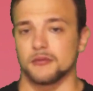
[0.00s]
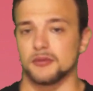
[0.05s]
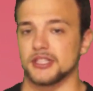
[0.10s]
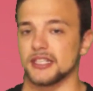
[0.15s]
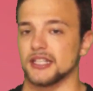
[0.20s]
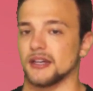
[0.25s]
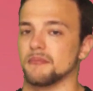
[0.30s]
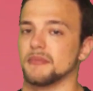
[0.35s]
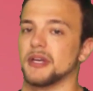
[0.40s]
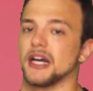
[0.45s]

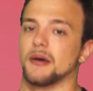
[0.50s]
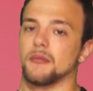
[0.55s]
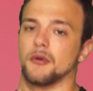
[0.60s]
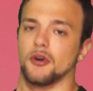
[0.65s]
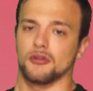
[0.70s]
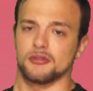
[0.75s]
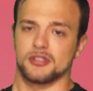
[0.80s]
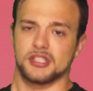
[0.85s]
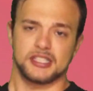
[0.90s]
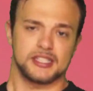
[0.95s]
quindi
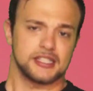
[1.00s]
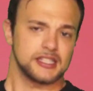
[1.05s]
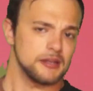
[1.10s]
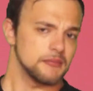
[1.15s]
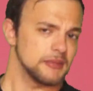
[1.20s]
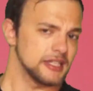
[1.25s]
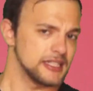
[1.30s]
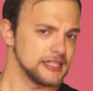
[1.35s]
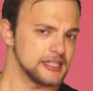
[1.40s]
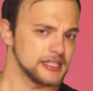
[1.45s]
abbiamo
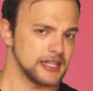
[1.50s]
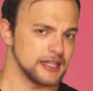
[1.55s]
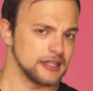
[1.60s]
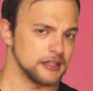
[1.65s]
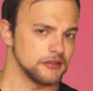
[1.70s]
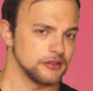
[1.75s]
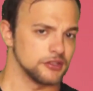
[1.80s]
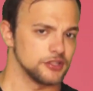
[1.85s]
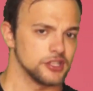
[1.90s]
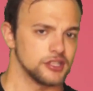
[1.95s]
sistema di
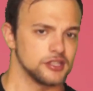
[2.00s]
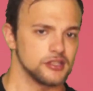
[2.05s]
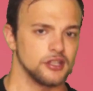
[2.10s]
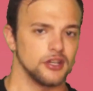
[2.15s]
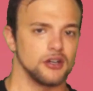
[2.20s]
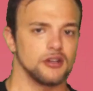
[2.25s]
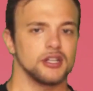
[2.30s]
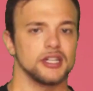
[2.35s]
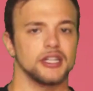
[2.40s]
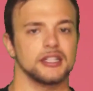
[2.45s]
scarico e
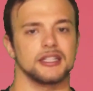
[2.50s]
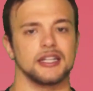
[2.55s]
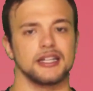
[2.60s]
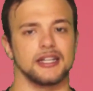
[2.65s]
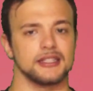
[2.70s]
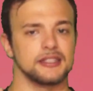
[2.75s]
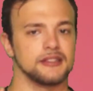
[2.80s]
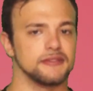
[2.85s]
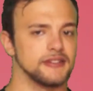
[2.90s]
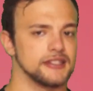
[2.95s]
gestione,
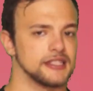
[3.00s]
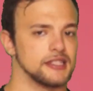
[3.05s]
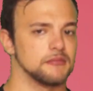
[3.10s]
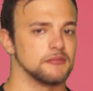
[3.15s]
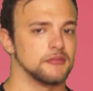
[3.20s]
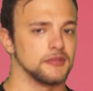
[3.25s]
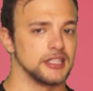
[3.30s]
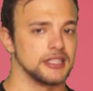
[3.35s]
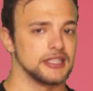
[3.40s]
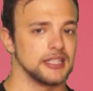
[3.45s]
della difesa
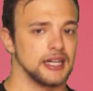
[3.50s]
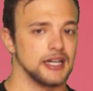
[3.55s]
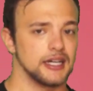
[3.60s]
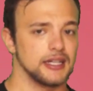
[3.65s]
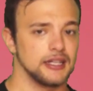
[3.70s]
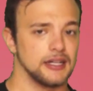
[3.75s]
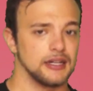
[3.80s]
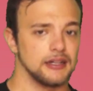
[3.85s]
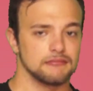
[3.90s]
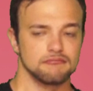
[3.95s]

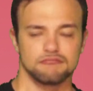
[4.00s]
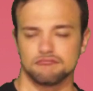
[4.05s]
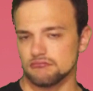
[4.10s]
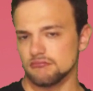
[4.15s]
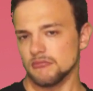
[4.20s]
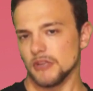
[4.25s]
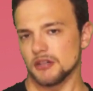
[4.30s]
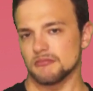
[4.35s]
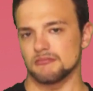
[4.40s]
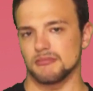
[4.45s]
immunitaria,
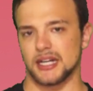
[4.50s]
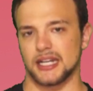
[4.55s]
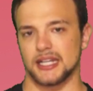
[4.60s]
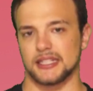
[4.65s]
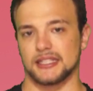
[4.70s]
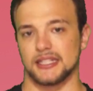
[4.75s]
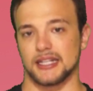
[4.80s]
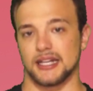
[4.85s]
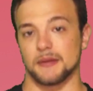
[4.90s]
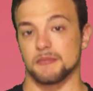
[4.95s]
non male
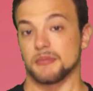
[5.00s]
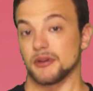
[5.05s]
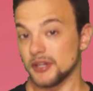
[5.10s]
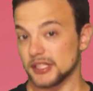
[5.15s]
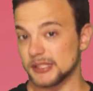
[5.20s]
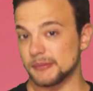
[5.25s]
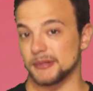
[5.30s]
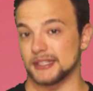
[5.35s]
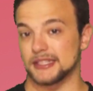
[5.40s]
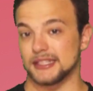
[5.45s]
direi, però
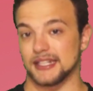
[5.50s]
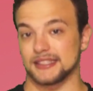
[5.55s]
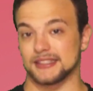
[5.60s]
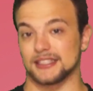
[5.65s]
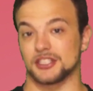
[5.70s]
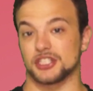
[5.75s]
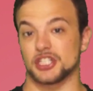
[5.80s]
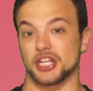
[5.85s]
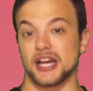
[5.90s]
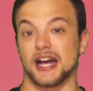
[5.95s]

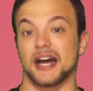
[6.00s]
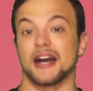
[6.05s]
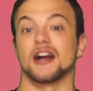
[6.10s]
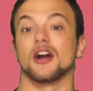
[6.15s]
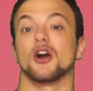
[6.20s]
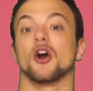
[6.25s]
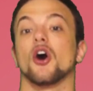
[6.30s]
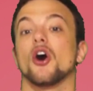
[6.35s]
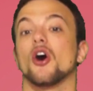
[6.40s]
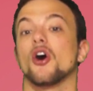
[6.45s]
aspettate c'è
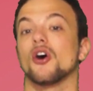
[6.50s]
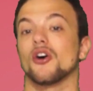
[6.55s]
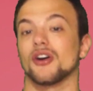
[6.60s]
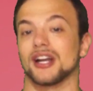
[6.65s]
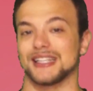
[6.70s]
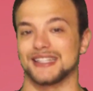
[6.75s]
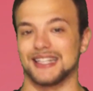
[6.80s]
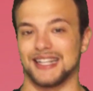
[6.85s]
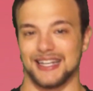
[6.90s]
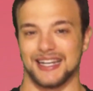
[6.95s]

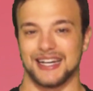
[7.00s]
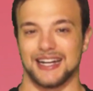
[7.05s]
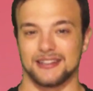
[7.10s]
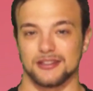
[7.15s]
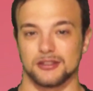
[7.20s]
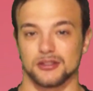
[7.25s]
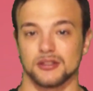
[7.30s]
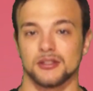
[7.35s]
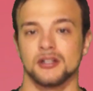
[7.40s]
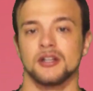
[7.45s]
ancora
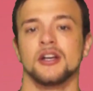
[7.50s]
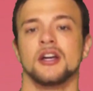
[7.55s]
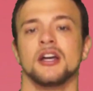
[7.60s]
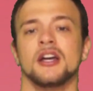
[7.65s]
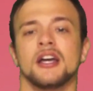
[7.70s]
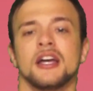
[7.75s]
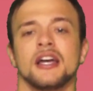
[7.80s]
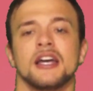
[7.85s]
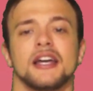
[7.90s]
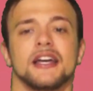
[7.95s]
dell'altro.
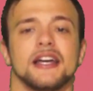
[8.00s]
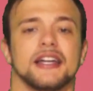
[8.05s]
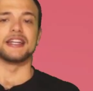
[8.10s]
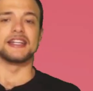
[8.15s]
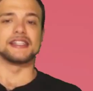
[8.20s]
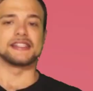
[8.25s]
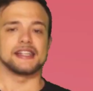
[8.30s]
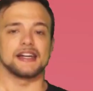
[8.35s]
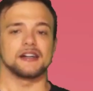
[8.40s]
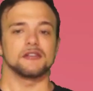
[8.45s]

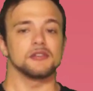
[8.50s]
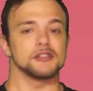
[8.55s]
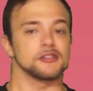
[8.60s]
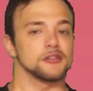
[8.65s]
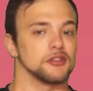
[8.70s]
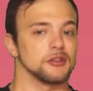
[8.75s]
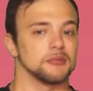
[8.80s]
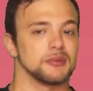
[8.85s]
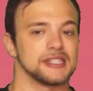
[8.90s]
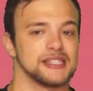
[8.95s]
Nel sangue
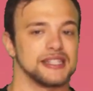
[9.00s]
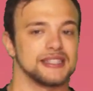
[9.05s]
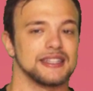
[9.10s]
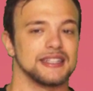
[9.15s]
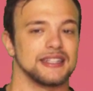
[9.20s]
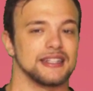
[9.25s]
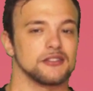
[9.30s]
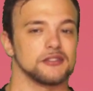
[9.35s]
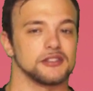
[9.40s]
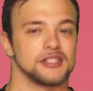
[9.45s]
sono presenti
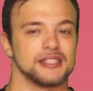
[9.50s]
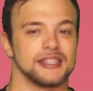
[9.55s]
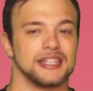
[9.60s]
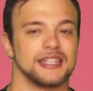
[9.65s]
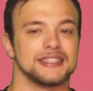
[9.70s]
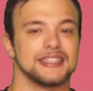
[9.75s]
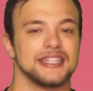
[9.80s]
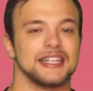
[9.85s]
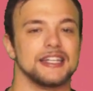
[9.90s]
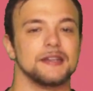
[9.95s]
le
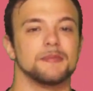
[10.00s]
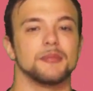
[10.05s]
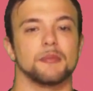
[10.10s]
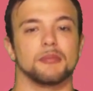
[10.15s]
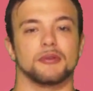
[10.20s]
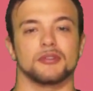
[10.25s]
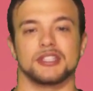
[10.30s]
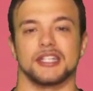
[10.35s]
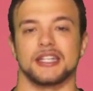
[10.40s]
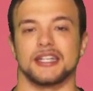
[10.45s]
cosiddette
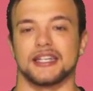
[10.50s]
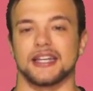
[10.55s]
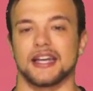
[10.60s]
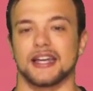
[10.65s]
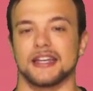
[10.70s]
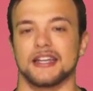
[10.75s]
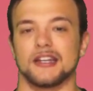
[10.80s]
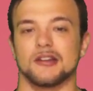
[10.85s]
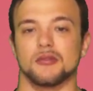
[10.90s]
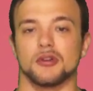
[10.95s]
lipoproteine,
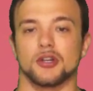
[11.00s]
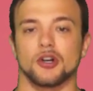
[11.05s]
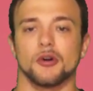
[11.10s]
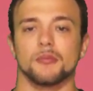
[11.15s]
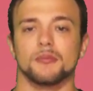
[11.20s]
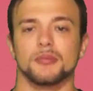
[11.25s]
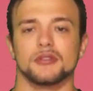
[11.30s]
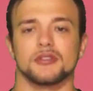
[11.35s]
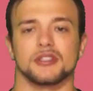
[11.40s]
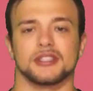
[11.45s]
il cui
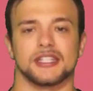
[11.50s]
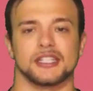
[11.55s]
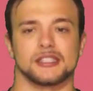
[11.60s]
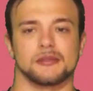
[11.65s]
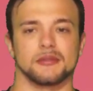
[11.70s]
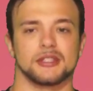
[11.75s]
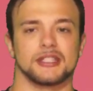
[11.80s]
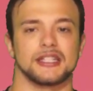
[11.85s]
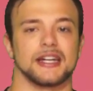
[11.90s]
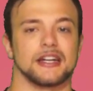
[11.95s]
compito è
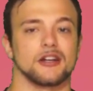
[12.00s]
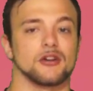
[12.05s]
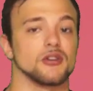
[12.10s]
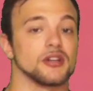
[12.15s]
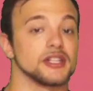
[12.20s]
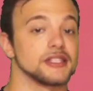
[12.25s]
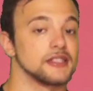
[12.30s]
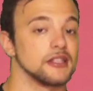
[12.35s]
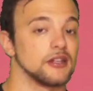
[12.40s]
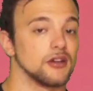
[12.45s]
trasportare
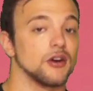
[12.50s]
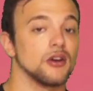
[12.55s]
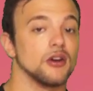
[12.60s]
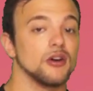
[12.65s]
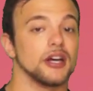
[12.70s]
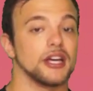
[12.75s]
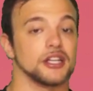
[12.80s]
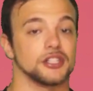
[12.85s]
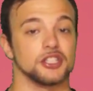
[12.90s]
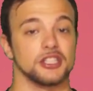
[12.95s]

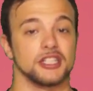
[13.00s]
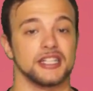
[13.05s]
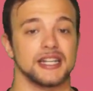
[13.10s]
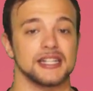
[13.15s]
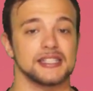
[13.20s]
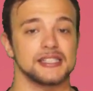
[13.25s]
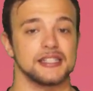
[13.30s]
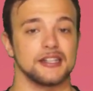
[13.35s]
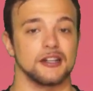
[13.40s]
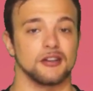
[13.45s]
colesterolo e acidi
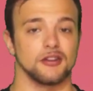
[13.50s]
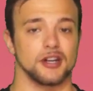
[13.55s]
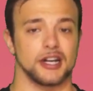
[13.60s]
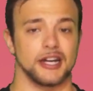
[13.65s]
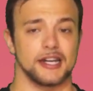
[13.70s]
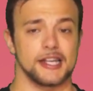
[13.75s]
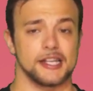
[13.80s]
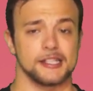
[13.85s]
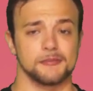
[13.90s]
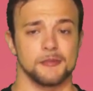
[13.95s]
grassi
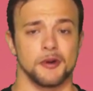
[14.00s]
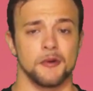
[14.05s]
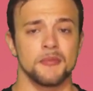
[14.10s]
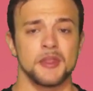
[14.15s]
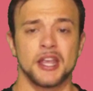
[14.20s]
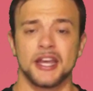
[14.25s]
nell'organismo.